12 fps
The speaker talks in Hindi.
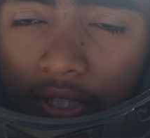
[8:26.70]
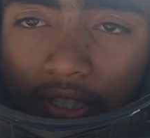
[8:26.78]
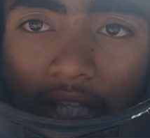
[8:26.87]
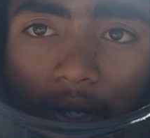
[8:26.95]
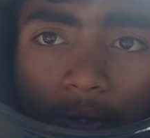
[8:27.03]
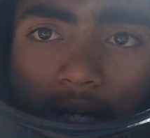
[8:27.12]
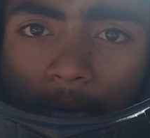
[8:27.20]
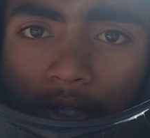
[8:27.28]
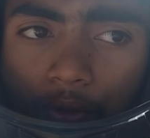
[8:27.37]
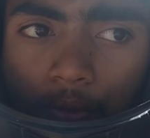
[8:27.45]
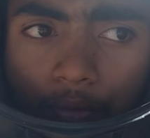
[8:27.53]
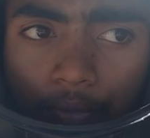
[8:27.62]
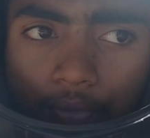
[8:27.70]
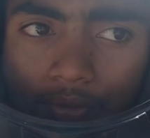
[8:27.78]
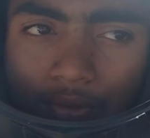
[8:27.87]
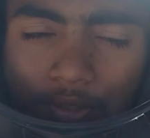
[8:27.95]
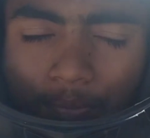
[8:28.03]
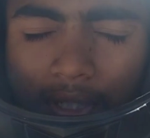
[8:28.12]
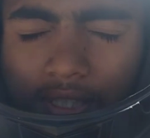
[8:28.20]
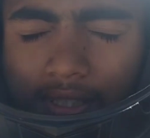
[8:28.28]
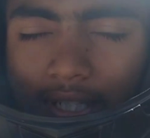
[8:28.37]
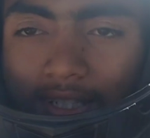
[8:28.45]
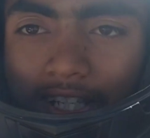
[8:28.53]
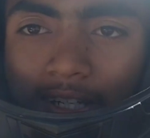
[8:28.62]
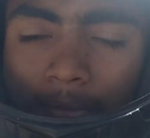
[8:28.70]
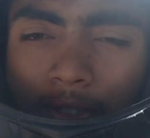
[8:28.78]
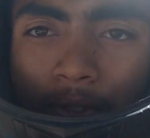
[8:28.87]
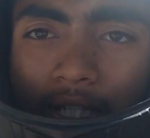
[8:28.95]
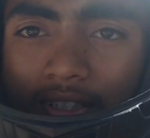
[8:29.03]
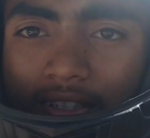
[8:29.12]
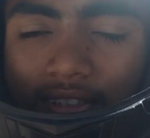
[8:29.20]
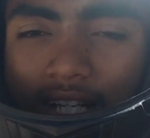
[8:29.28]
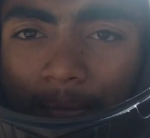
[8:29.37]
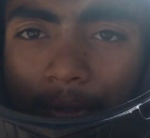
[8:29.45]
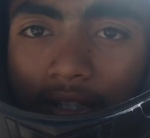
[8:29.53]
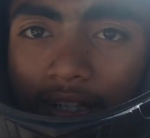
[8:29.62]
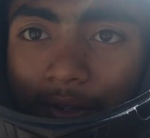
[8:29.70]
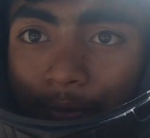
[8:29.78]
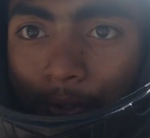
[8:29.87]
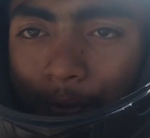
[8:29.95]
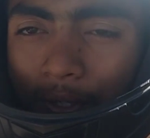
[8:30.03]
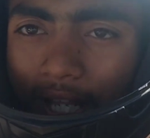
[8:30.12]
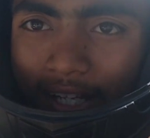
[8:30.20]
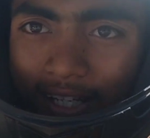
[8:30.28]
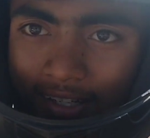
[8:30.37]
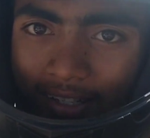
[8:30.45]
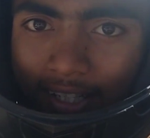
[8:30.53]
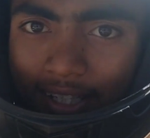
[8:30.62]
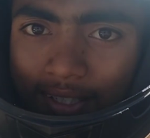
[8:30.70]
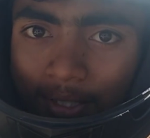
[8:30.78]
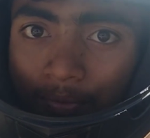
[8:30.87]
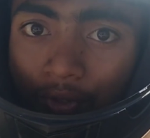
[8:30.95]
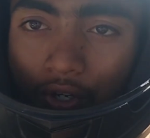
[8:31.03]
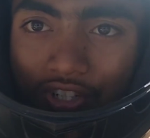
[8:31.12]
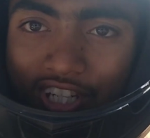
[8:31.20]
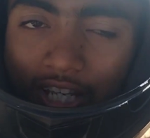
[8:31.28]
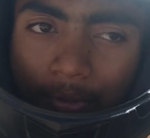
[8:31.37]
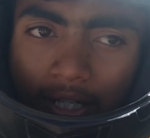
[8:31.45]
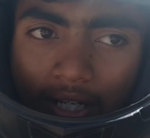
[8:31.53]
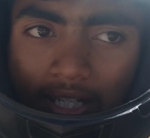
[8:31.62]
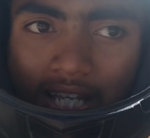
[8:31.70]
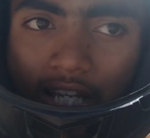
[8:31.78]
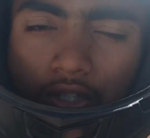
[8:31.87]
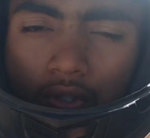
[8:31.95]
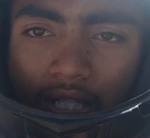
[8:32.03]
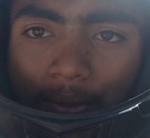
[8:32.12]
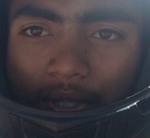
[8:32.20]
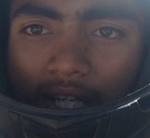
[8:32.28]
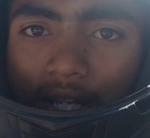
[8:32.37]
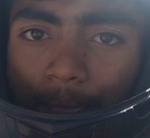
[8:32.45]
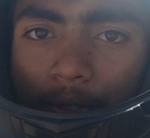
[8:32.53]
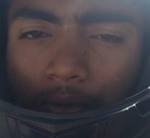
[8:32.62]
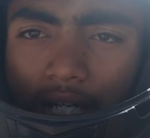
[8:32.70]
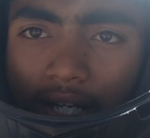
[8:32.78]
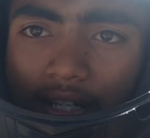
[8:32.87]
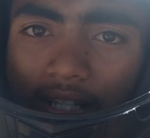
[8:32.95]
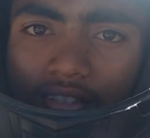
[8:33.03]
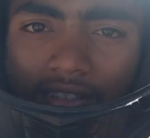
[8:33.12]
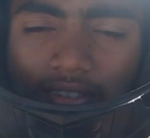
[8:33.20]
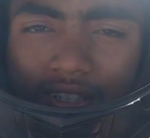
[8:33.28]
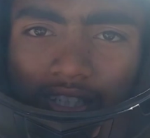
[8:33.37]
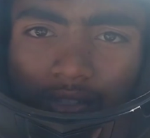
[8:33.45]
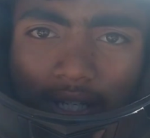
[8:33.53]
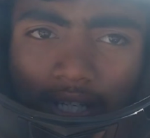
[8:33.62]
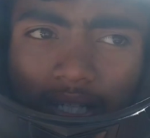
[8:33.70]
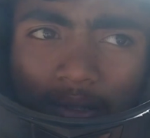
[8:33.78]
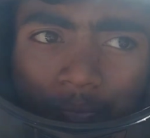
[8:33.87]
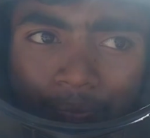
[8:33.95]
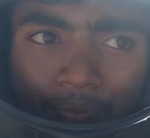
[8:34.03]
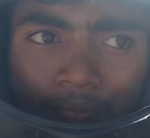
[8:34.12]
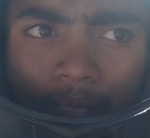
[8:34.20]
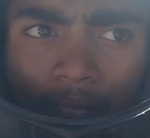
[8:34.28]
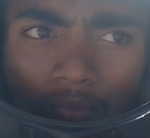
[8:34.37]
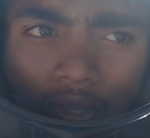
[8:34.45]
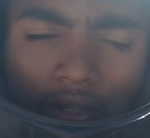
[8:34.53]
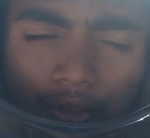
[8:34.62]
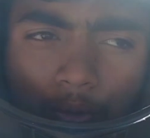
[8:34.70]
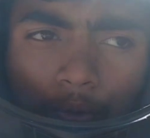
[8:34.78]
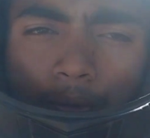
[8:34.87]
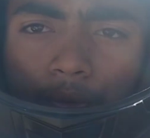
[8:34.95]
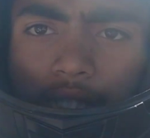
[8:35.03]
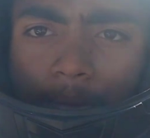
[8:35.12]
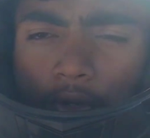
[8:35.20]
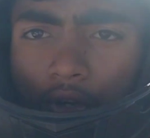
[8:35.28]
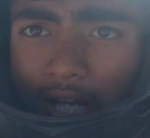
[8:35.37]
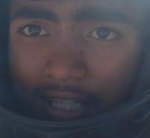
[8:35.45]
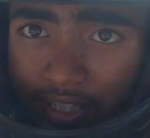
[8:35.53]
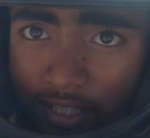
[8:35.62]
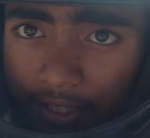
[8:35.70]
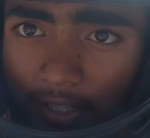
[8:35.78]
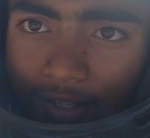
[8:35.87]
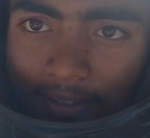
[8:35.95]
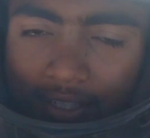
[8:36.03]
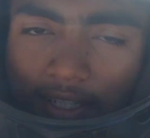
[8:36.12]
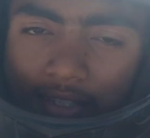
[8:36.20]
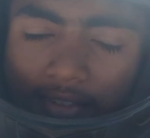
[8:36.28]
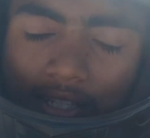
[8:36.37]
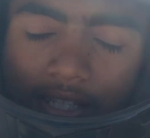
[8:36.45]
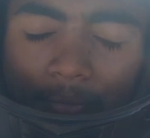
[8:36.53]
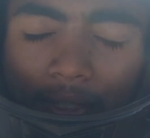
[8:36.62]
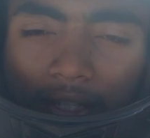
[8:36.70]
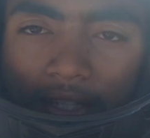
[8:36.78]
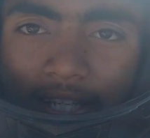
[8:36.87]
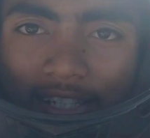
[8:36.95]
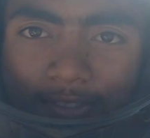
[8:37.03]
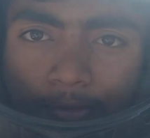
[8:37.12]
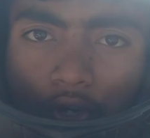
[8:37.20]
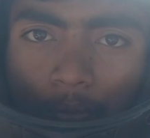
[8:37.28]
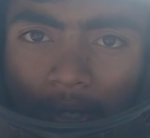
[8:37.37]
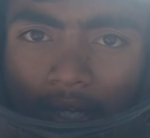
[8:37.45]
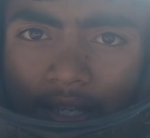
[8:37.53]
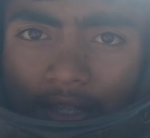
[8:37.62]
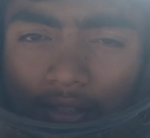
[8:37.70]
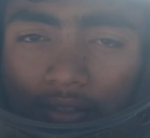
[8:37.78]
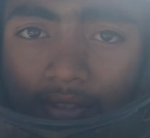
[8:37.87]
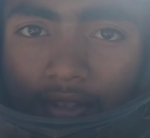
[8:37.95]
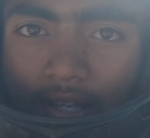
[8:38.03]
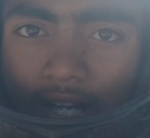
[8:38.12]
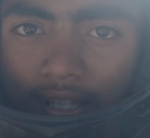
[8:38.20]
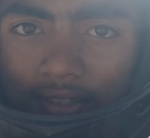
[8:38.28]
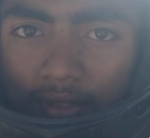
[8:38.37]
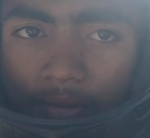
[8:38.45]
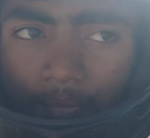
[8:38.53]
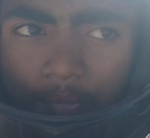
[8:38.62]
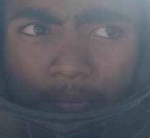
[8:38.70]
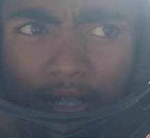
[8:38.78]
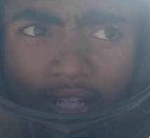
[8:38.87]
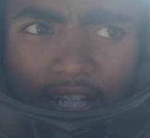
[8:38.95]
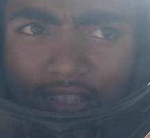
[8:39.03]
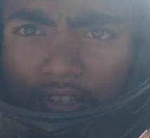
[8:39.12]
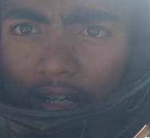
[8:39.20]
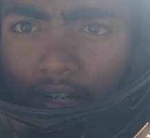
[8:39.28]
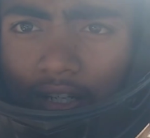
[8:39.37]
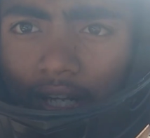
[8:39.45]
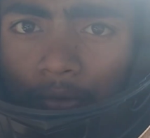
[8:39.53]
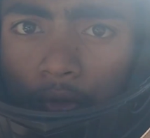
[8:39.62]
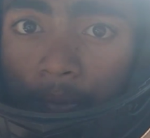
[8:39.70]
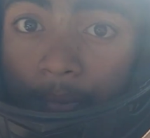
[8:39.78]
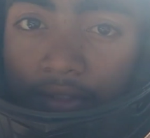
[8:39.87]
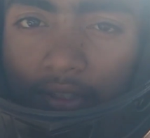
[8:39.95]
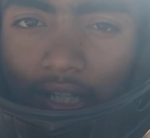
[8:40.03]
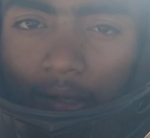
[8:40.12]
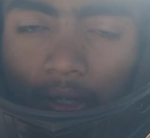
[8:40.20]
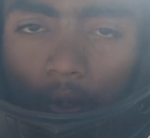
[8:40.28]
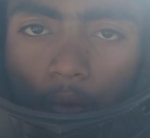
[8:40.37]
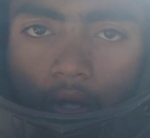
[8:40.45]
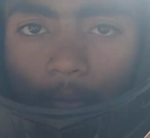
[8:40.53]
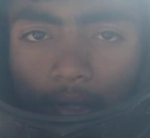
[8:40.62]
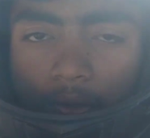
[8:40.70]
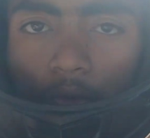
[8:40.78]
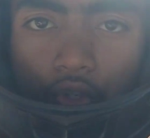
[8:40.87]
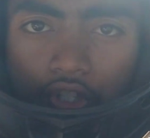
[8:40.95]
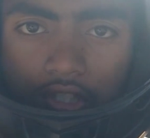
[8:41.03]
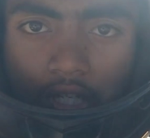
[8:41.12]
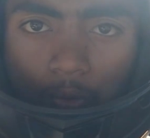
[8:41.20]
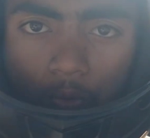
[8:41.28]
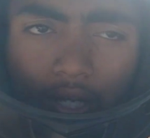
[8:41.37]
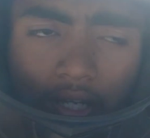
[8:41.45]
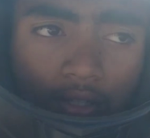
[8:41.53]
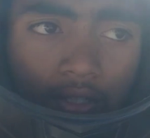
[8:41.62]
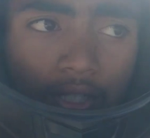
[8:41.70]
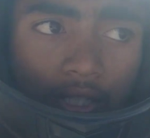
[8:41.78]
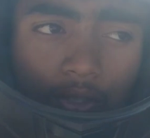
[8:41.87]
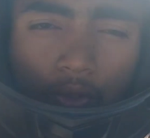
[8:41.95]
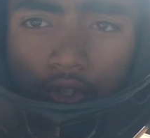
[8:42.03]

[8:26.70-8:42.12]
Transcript: पसंद आया हुआ है भाई वो प्लीज़ अगर चैनल में सब्सक्राइब कर लेना वीडियो को लाइक कर लेना और शेयर भी करना जागेश्वर धाम दिखाना अपनी उत्तराखंड की संस्कृति वगैरह तो ये ब्लॉग आज एंड करते हैं जल्दी मिलेंगे नेक्स्ट ब्लॉग में किसी खास मेरे ख्याल से अगला भी कोई मंदिर का बनाऊँगा मैं कोशिश करूँगा तो